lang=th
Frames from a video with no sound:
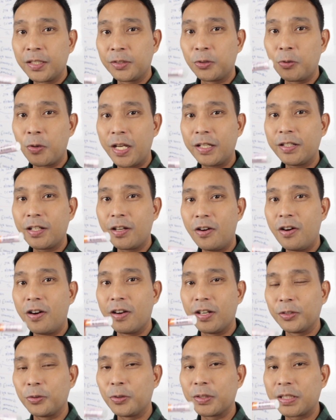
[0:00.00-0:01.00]
ตัวแอลกอฮอ
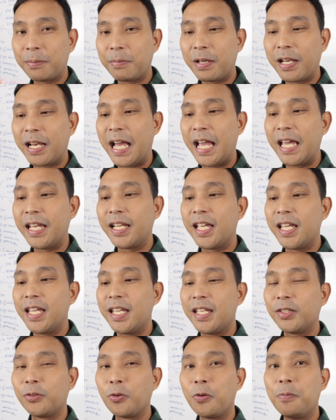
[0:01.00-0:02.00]
ล์หรือตัวทำละลายใน
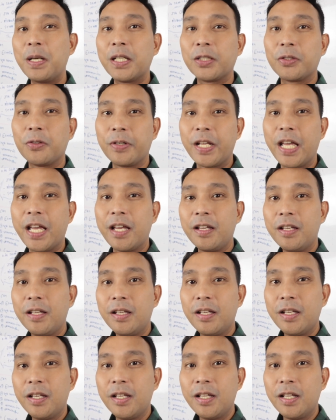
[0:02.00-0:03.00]
ตัวหมึกตัวนี้
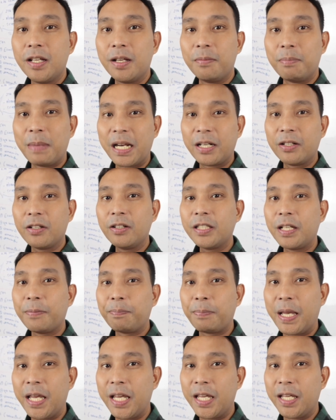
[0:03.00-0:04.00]
มันก็จะ
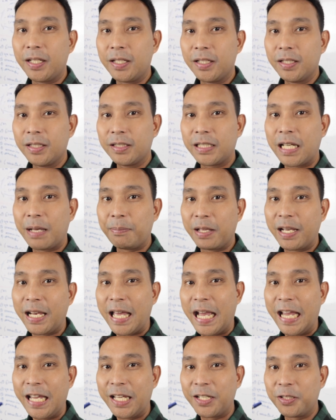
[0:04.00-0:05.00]
ไปทำละ
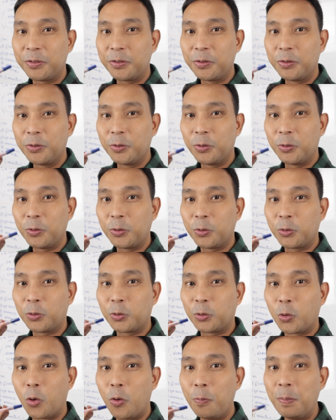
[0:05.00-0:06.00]
ลาย
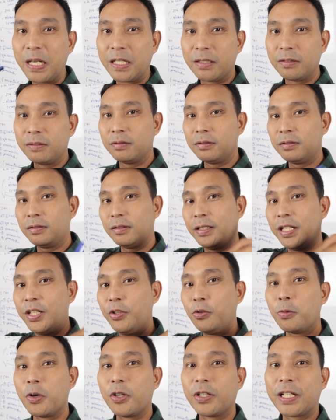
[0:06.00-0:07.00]
ตัวหมึก
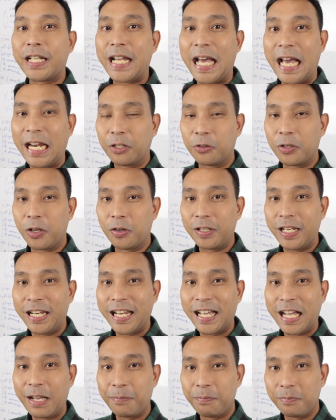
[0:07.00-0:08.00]
ที่อยู่บนกระดานของเรานี่
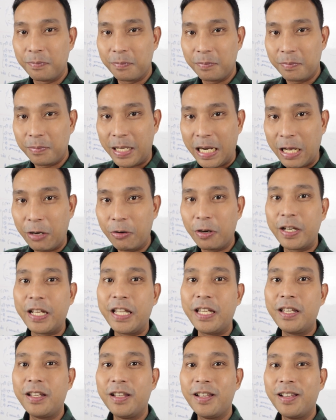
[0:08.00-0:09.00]
แหละครับ แล้วคราว
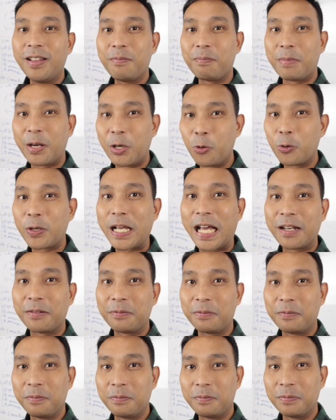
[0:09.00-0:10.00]
นี้มาดูกัน
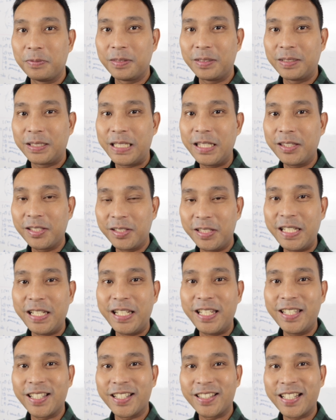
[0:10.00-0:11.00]
ทฤษฎี
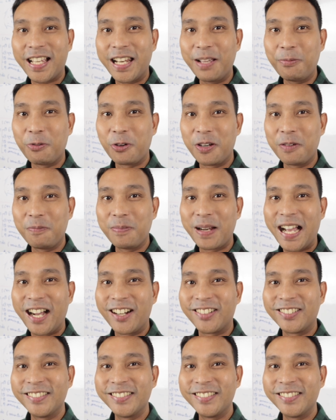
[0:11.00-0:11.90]
นี้จะใช้ได้ผลหรือเปล่า